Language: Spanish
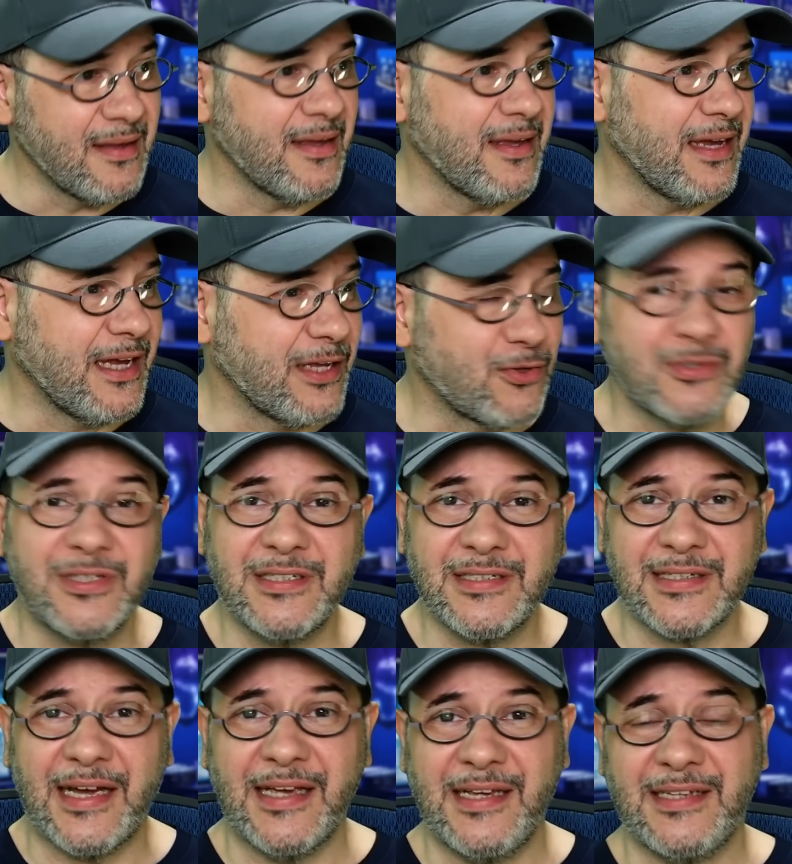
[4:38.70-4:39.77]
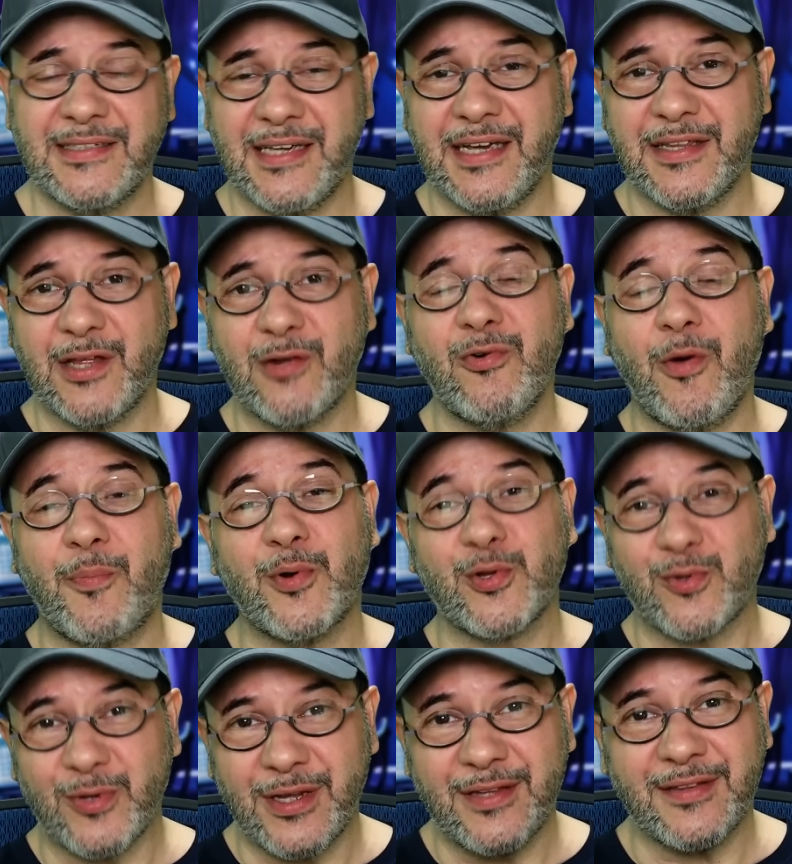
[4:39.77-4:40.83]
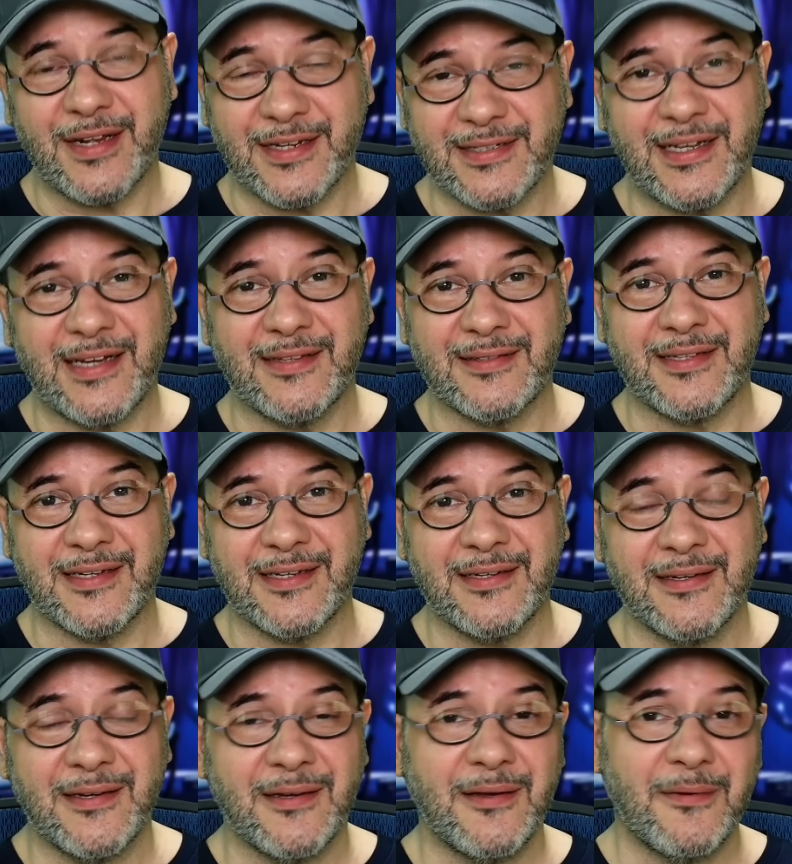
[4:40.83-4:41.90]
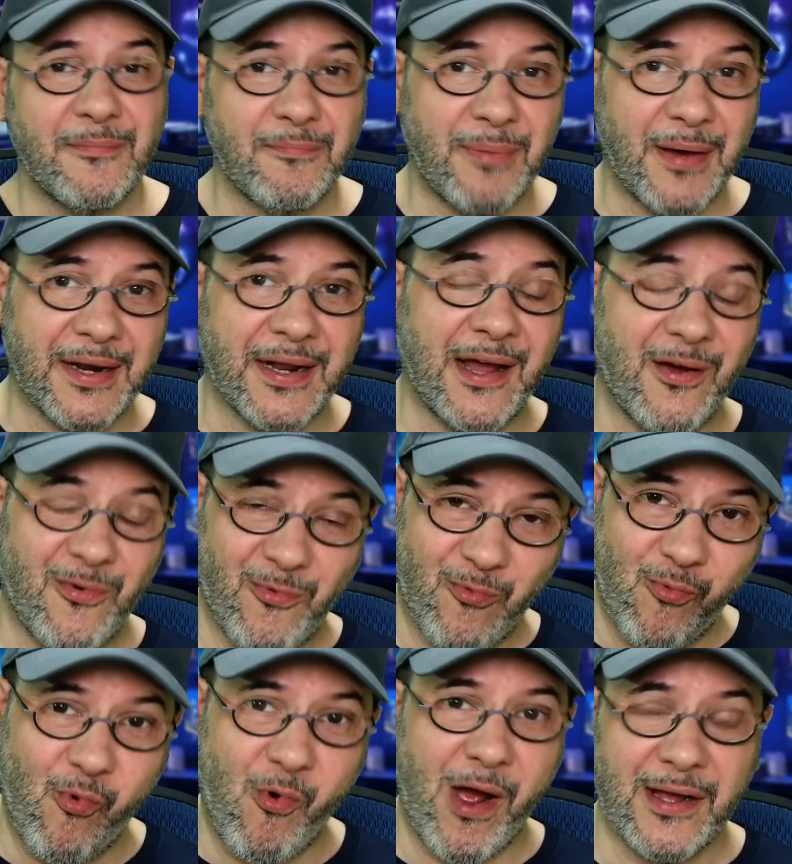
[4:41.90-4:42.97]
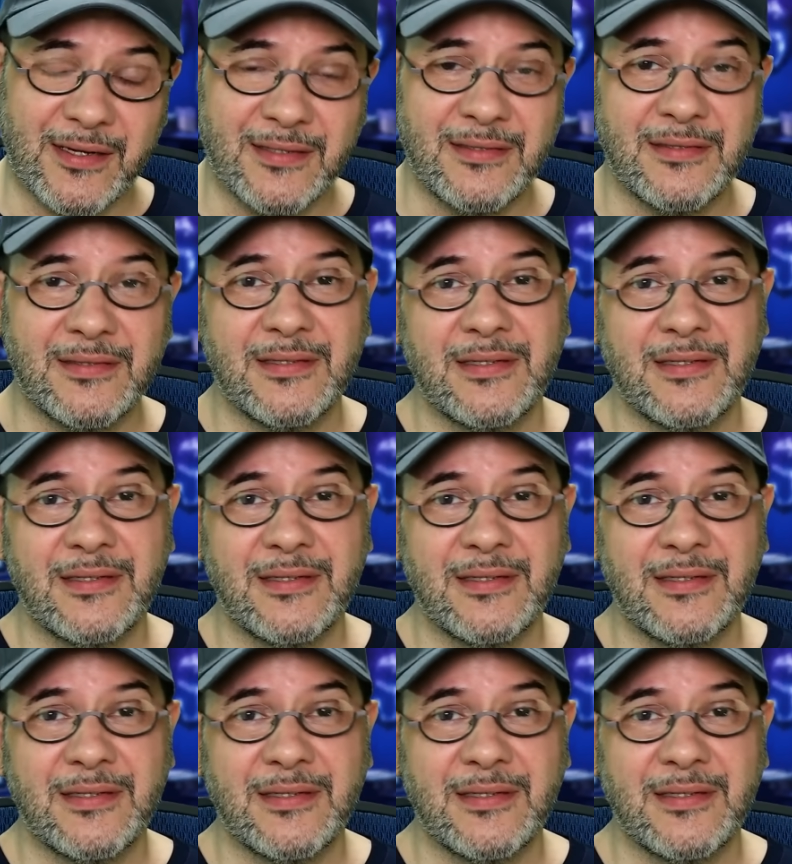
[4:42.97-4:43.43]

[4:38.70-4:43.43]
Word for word: Entonces ahí se genera una oportunidad interesante para One,